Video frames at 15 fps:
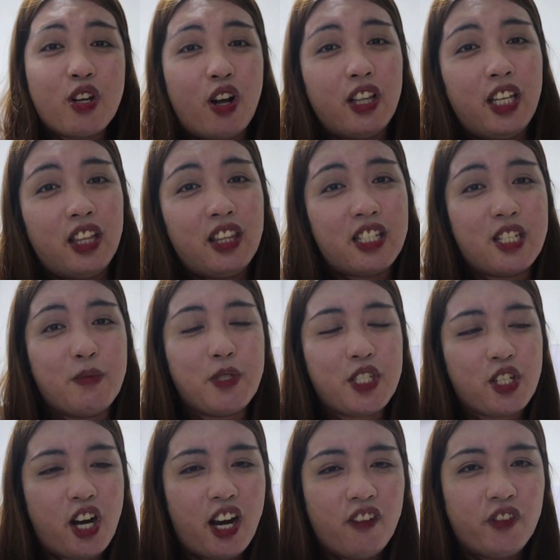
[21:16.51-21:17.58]
solid na
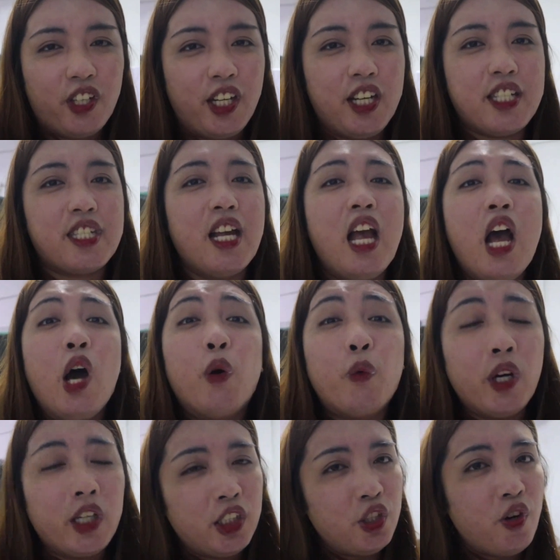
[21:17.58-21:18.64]
subscribers,
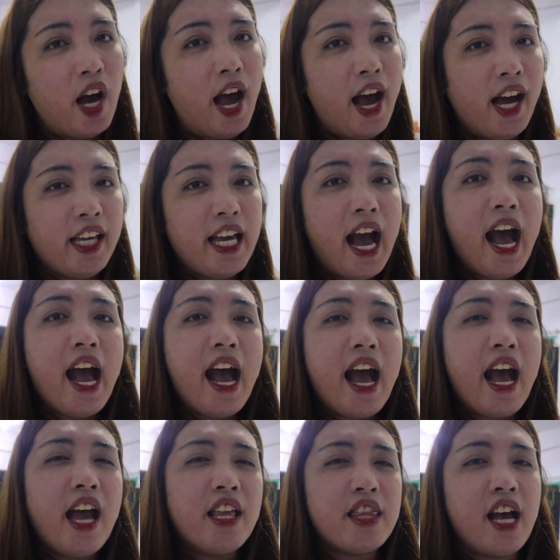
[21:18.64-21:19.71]
huwag niyong
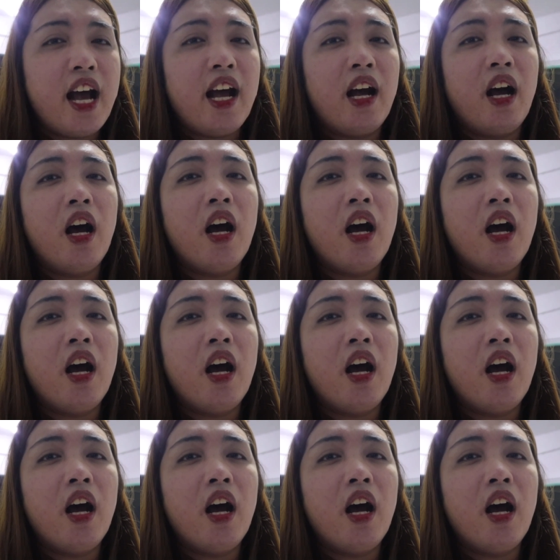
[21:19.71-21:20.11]
hahayaan na